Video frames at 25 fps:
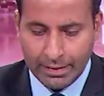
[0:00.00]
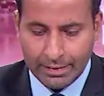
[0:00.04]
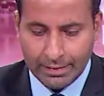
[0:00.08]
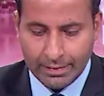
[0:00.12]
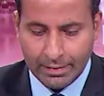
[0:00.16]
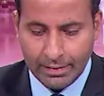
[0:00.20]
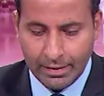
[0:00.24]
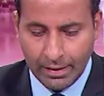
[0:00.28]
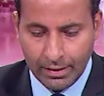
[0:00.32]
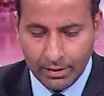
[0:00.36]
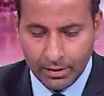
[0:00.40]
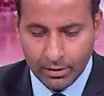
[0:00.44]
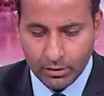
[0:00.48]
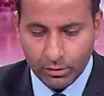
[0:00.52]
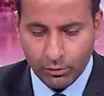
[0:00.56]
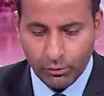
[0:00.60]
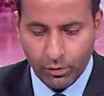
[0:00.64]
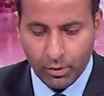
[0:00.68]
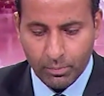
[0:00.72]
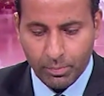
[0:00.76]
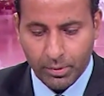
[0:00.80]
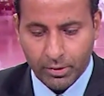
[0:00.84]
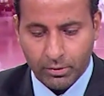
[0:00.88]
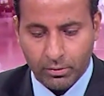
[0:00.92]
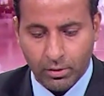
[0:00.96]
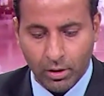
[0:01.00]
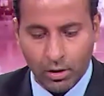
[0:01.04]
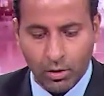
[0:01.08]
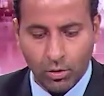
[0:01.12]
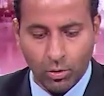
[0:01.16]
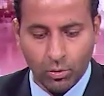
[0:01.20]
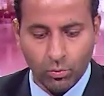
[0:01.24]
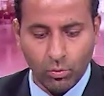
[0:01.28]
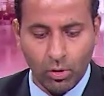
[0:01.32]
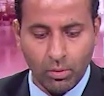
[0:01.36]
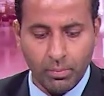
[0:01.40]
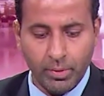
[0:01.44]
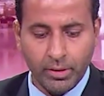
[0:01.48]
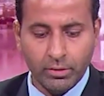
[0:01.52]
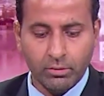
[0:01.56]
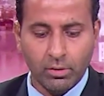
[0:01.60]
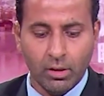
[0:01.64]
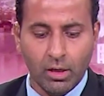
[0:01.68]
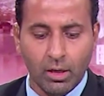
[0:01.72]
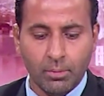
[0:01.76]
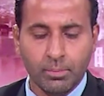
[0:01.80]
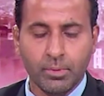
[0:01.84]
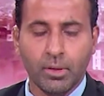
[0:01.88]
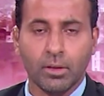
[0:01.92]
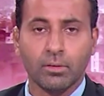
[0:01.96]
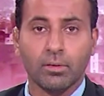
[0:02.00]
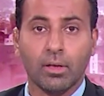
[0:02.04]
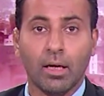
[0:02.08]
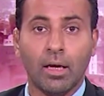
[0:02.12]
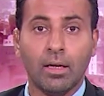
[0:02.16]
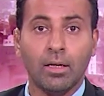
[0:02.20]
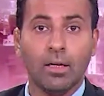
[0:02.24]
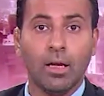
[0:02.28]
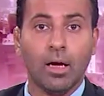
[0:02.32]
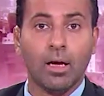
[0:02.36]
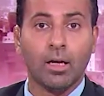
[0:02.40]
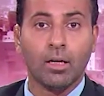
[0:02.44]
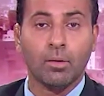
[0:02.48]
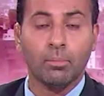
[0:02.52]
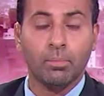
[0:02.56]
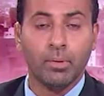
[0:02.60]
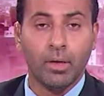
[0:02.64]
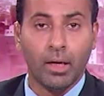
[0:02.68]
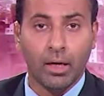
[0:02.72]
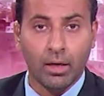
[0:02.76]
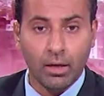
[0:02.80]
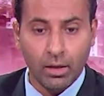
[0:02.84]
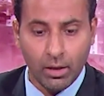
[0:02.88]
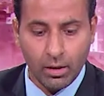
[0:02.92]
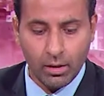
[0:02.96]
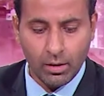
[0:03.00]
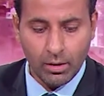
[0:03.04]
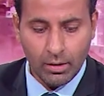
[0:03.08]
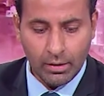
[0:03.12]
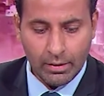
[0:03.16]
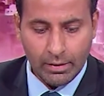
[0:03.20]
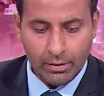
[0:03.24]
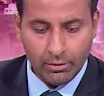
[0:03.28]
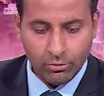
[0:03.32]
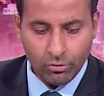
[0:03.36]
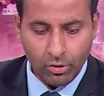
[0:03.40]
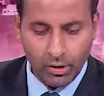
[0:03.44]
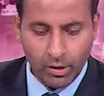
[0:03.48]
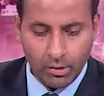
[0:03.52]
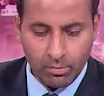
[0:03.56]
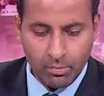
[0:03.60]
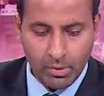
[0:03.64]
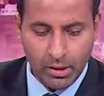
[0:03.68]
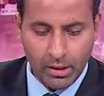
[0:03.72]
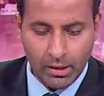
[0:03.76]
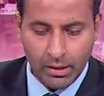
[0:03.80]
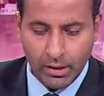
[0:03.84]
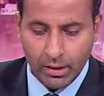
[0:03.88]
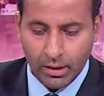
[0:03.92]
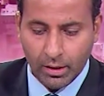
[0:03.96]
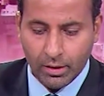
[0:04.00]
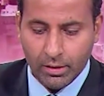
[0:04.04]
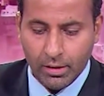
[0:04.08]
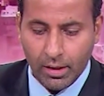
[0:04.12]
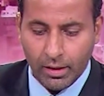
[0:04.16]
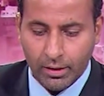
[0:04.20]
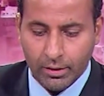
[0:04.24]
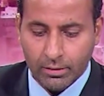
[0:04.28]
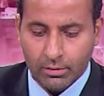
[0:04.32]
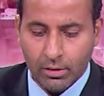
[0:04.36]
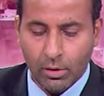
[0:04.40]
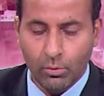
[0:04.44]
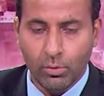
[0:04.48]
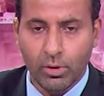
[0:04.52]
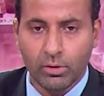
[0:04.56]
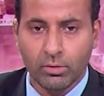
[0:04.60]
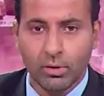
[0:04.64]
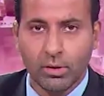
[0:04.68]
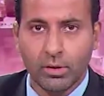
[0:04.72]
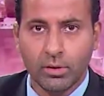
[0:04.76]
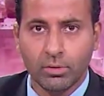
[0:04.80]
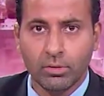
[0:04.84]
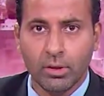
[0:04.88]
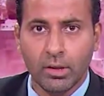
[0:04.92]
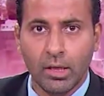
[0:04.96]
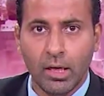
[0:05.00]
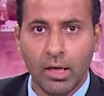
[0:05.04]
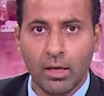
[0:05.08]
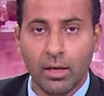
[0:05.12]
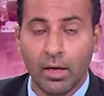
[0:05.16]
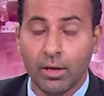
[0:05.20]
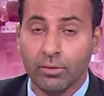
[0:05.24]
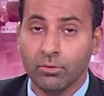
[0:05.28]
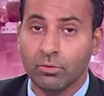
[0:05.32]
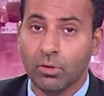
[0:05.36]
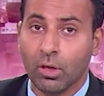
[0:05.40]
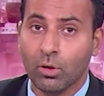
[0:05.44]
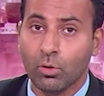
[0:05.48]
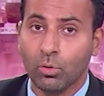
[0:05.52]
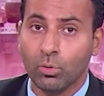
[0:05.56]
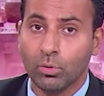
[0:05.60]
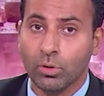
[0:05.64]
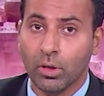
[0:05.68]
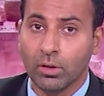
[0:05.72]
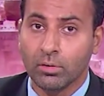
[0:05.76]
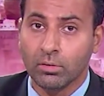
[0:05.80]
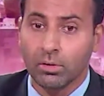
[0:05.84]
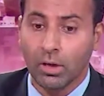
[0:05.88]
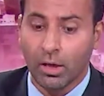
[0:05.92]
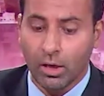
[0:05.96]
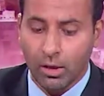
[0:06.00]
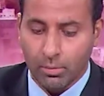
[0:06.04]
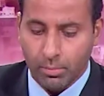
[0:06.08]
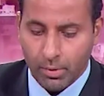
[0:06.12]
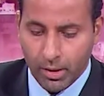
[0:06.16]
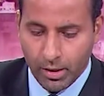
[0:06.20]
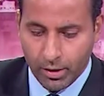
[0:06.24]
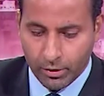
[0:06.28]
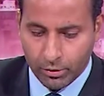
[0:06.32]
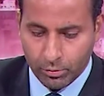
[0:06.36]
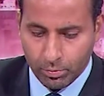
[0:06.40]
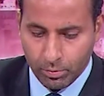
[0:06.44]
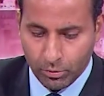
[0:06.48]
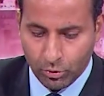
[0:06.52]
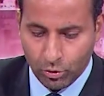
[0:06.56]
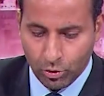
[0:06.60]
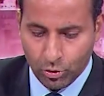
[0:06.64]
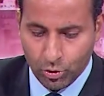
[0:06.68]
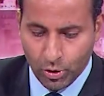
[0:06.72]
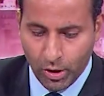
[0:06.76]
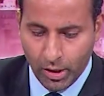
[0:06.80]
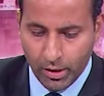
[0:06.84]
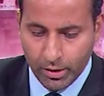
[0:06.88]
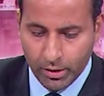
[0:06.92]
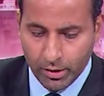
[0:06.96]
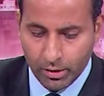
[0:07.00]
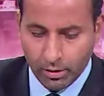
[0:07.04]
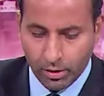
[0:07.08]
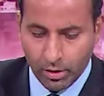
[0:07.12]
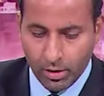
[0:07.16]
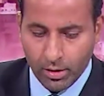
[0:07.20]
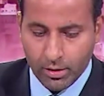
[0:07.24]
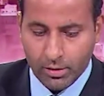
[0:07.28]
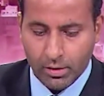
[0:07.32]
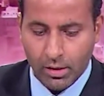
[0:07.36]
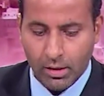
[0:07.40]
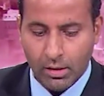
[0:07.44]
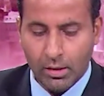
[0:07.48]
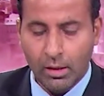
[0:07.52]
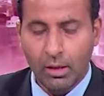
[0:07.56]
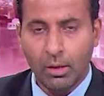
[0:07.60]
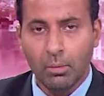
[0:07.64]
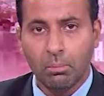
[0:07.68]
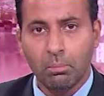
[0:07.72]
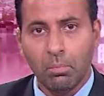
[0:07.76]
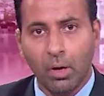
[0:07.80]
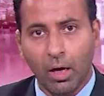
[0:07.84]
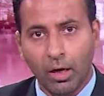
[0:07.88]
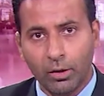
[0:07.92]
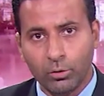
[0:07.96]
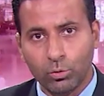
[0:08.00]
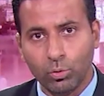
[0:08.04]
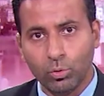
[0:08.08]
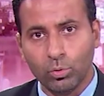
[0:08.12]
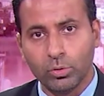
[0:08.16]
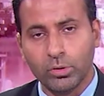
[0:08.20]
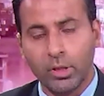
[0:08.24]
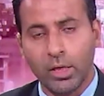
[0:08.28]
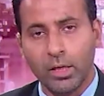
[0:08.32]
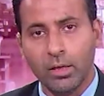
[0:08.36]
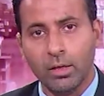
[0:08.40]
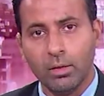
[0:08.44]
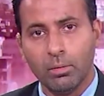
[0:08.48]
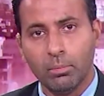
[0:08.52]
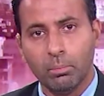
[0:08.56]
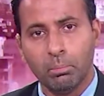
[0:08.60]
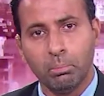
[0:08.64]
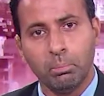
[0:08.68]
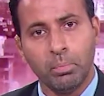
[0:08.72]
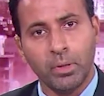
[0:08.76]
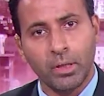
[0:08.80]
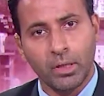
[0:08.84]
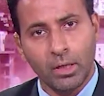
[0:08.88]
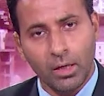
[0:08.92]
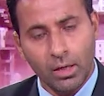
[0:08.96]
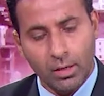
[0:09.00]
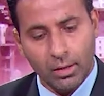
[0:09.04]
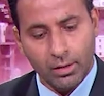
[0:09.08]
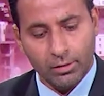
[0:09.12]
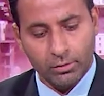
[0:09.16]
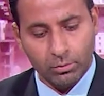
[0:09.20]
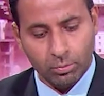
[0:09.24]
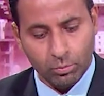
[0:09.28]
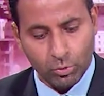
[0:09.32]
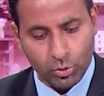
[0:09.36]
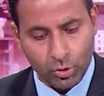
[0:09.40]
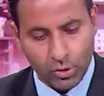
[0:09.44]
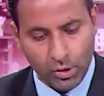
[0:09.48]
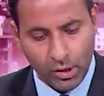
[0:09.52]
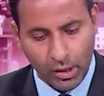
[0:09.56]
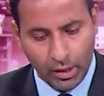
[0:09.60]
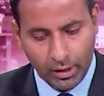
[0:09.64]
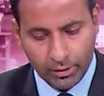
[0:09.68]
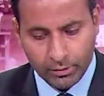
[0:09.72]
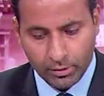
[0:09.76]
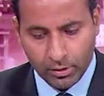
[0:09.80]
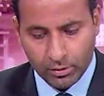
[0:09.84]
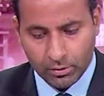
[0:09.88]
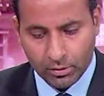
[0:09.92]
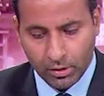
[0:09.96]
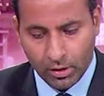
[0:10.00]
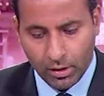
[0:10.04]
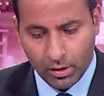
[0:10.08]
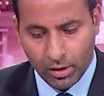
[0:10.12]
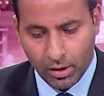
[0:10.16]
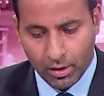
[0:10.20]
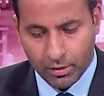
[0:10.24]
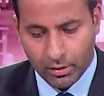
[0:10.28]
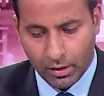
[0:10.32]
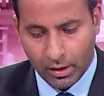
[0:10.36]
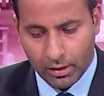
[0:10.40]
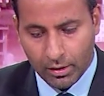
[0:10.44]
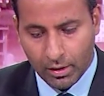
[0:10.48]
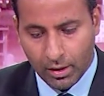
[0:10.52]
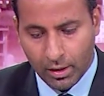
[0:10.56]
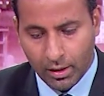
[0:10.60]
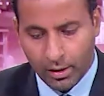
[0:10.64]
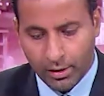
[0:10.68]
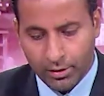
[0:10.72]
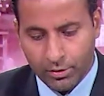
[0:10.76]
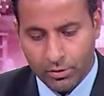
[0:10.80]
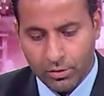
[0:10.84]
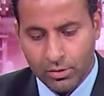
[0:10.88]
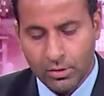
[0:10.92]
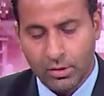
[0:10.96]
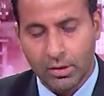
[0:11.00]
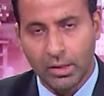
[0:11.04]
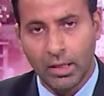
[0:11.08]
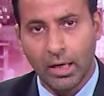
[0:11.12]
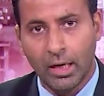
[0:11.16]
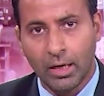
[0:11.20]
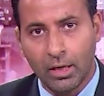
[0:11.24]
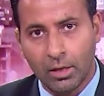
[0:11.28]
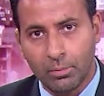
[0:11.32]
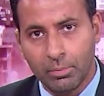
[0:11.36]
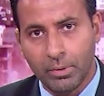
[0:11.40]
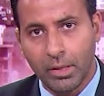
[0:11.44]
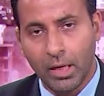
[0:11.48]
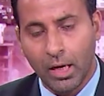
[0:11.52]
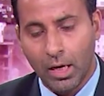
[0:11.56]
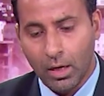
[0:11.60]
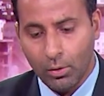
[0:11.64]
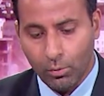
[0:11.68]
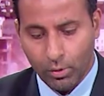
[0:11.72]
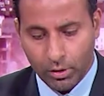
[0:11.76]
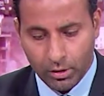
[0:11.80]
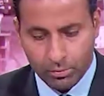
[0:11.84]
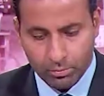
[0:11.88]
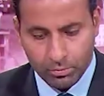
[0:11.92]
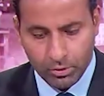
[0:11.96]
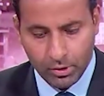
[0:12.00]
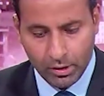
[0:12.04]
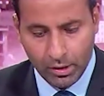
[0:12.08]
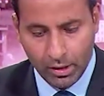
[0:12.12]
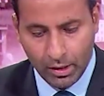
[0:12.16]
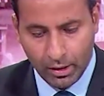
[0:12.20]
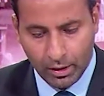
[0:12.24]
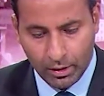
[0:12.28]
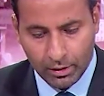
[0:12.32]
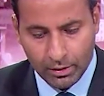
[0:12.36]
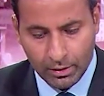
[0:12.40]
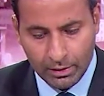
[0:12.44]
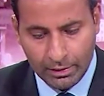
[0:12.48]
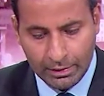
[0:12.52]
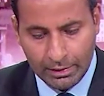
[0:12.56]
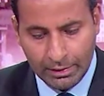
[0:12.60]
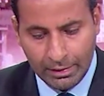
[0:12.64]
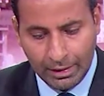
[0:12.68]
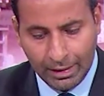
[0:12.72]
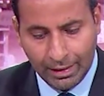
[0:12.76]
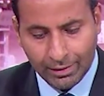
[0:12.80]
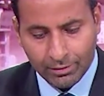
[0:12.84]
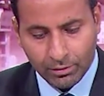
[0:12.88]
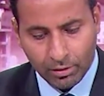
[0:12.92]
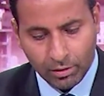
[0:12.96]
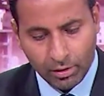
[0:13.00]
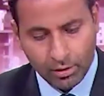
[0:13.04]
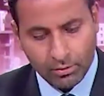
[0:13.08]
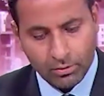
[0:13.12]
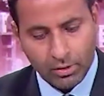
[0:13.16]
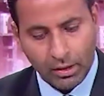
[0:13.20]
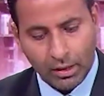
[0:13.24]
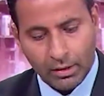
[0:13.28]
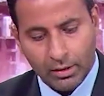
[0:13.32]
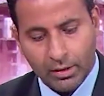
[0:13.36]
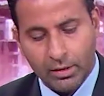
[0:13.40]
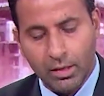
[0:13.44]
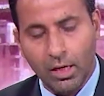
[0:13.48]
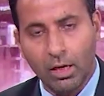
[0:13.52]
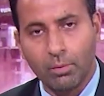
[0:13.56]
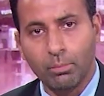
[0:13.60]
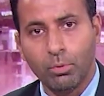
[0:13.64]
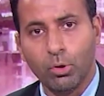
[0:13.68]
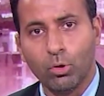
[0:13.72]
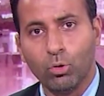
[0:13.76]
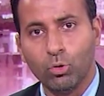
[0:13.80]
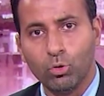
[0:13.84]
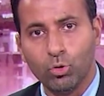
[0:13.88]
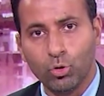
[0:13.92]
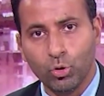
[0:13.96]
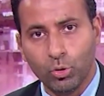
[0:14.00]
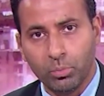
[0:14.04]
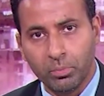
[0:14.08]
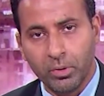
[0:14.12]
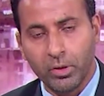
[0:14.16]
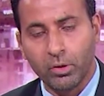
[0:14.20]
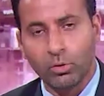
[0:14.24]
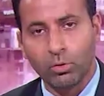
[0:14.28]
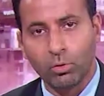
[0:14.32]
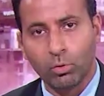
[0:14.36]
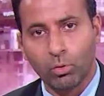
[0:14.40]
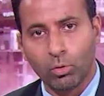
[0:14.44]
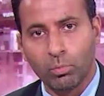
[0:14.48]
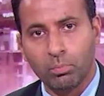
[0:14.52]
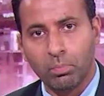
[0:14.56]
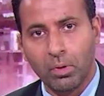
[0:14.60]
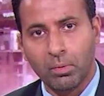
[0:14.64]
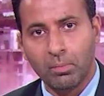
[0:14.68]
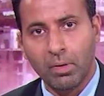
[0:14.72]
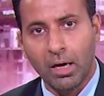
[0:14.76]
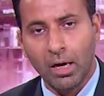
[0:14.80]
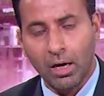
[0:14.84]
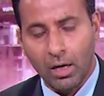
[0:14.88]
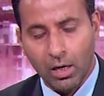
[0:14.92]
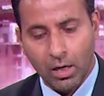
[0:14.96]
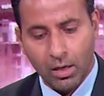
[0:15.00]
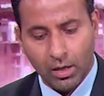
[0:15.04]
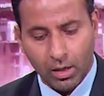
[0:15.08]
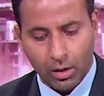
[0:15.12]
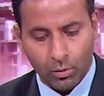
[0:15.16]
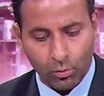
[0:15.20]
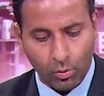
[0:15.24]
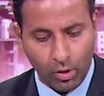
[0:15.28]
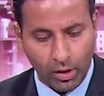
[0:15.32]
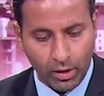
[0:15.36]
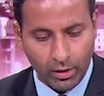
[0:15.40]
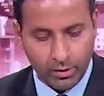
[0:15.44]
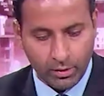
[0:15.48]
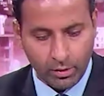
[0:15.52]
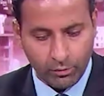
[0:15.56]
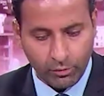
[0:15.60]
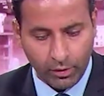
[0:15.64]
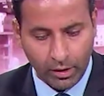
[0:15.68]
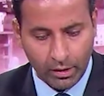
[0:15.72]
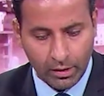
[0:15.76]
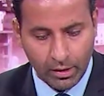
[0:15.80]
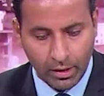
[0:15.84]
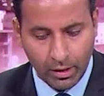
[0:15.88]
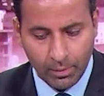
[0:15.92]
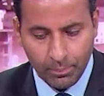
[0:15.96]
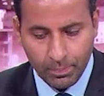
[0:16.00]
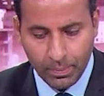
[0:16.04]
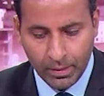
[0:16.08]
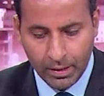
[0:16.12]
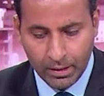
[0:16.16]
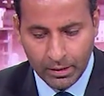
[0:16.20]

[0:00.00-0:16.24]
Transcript: جالنت في البنتاغون والبيت الأبيض الأربعاء ترمي لإقناع دولة الاحتلال أن تكون الضربات باتجاه إيران محدودة بغرض مساعدة طهران على استيعابها والامتناع عن الرد عليها بهجوم ربما آخر وأعنف على